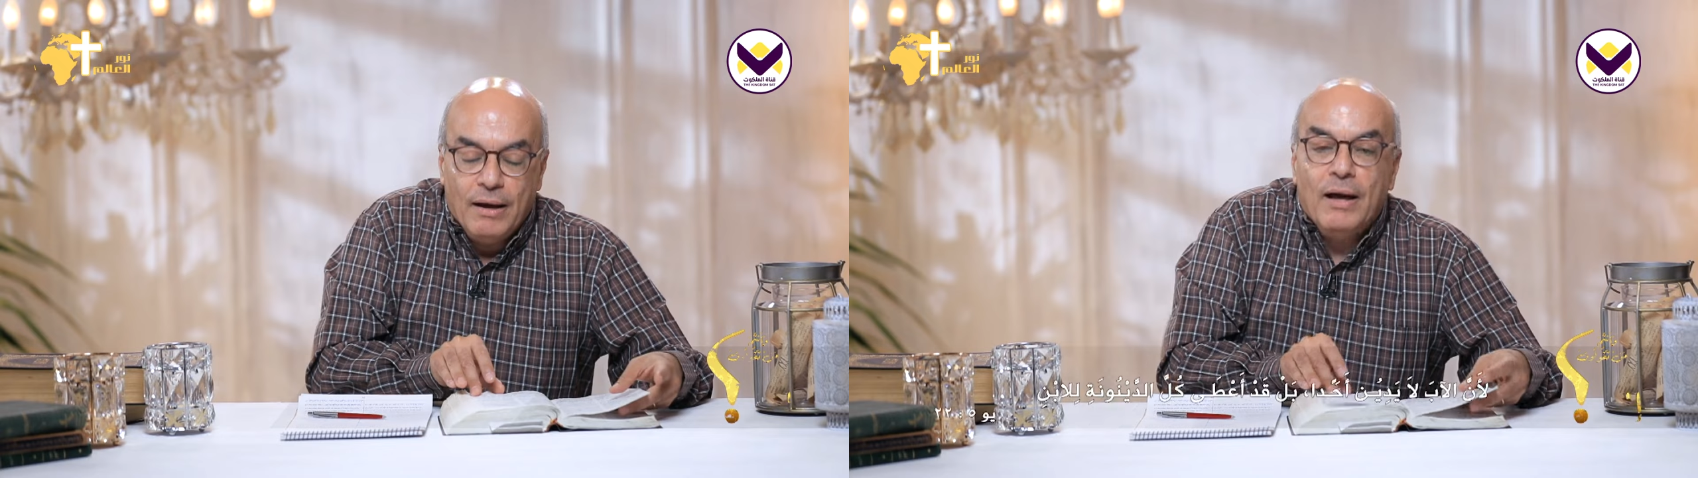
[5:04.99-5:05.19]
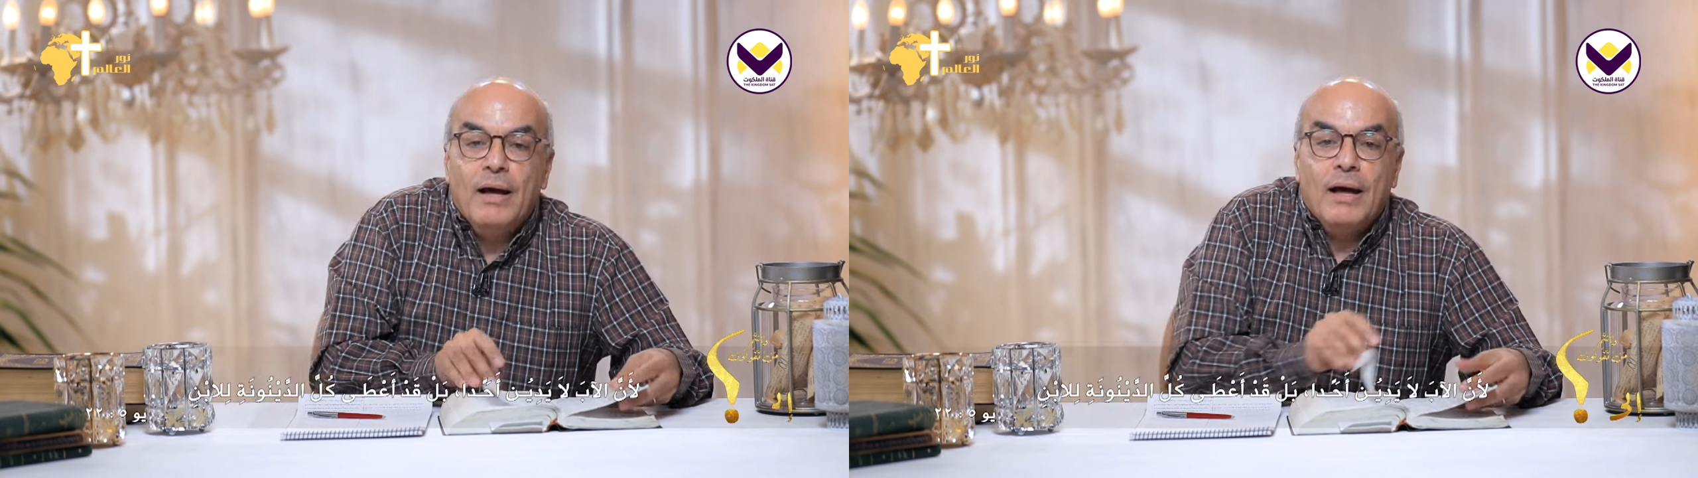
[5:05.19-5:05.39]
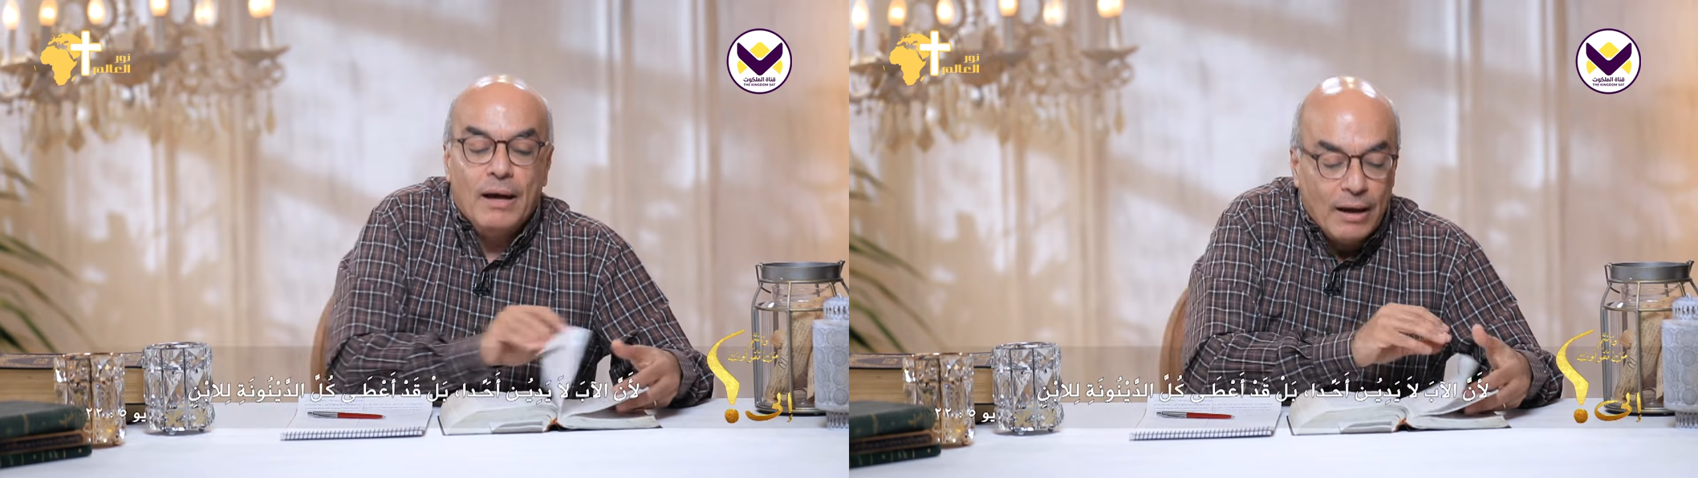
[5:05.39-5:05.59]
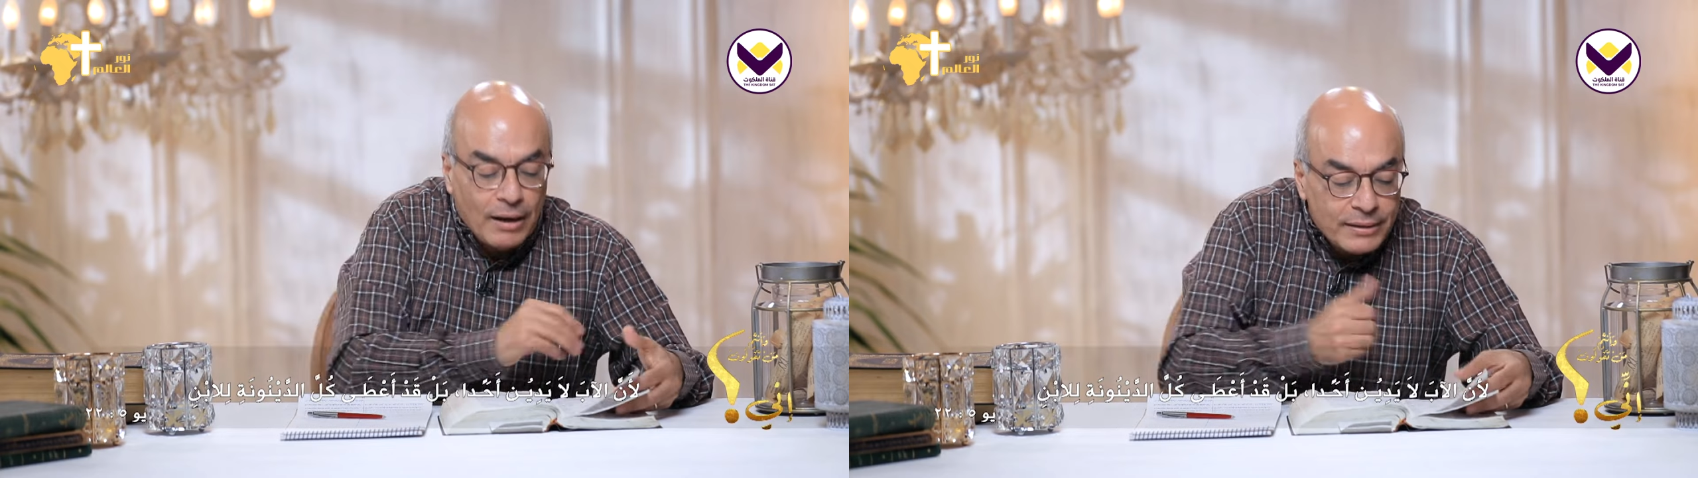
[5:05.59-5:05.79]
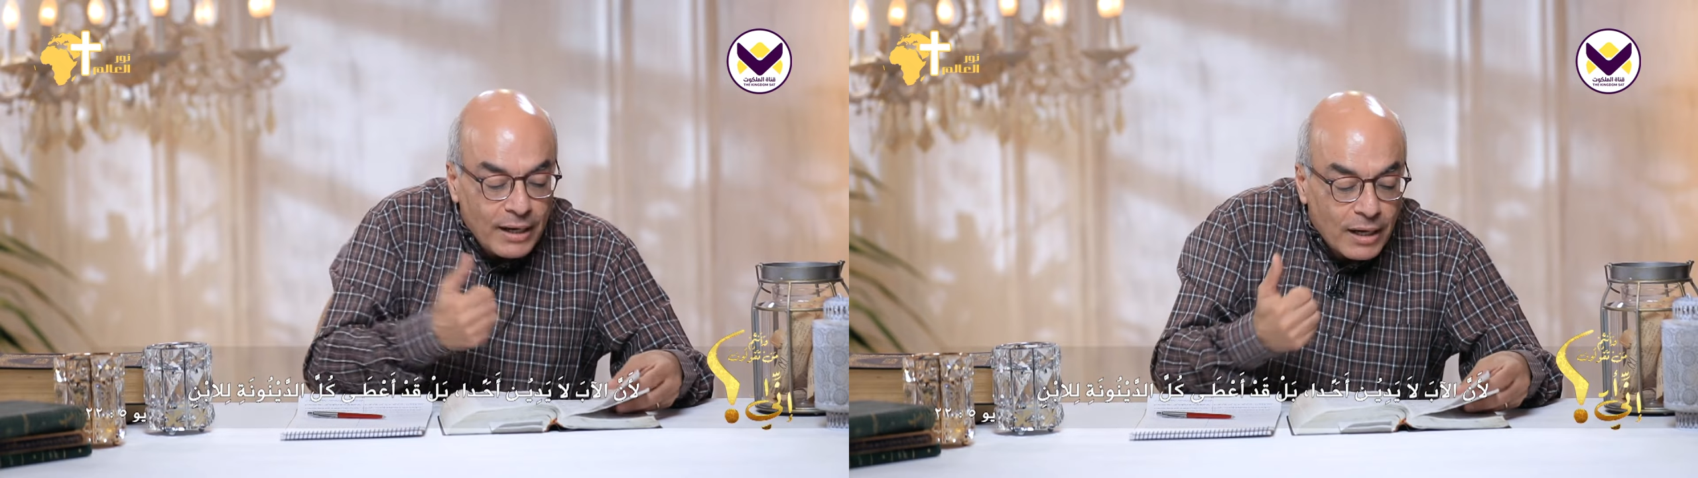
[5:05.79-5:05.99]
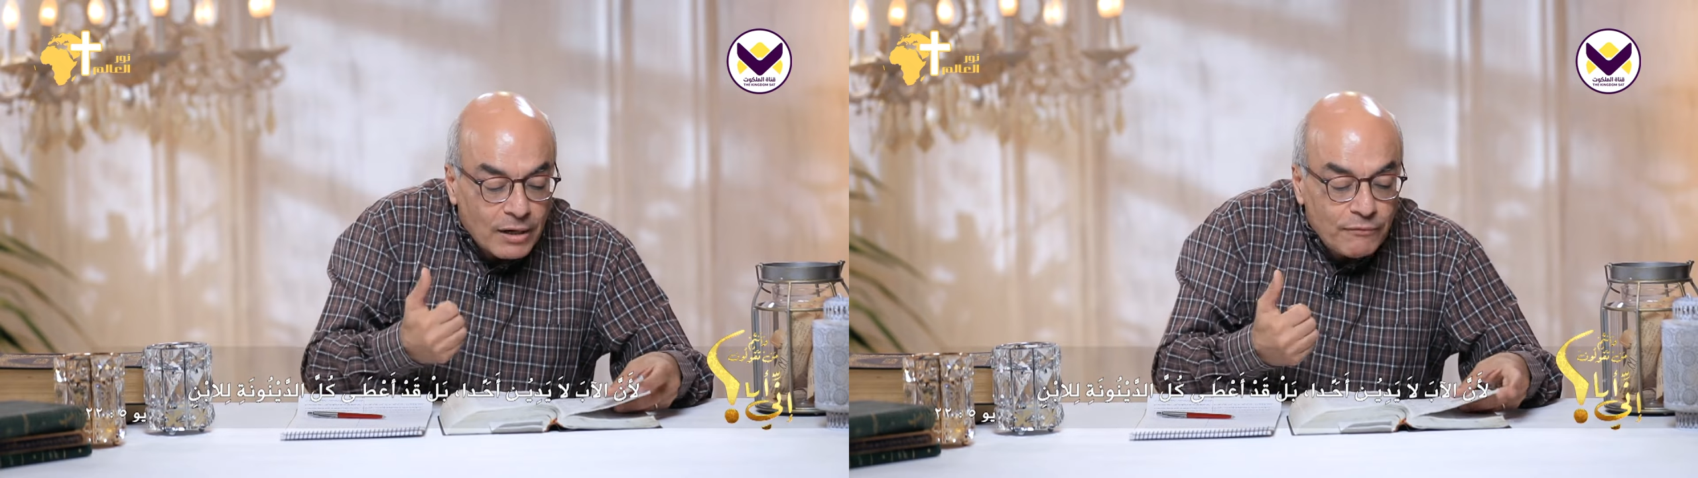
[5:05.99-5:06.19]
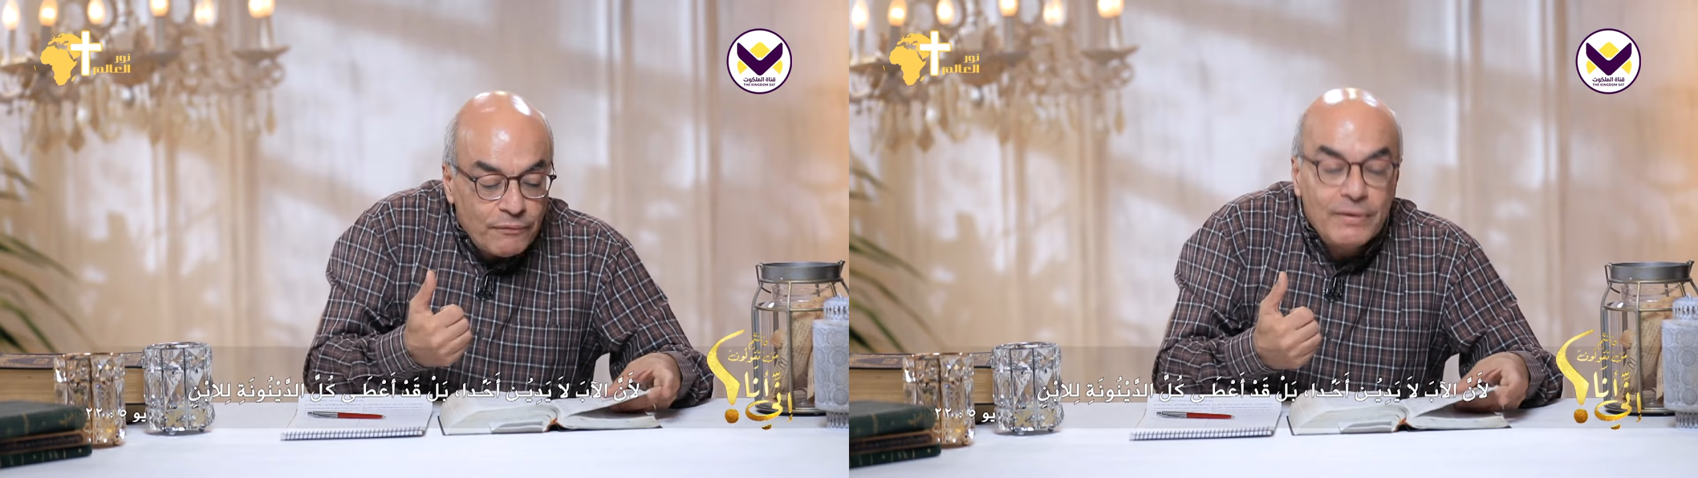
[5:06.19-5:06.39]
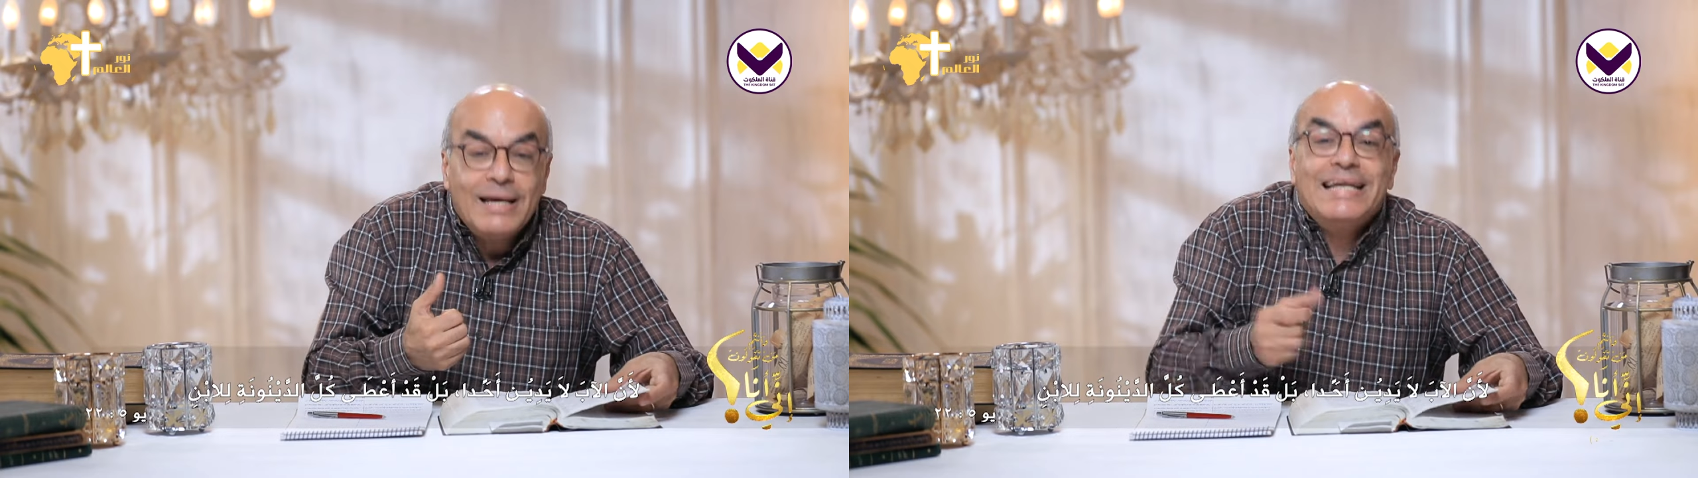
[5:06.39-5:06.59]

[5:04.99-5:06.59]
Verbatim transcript: آه نعرف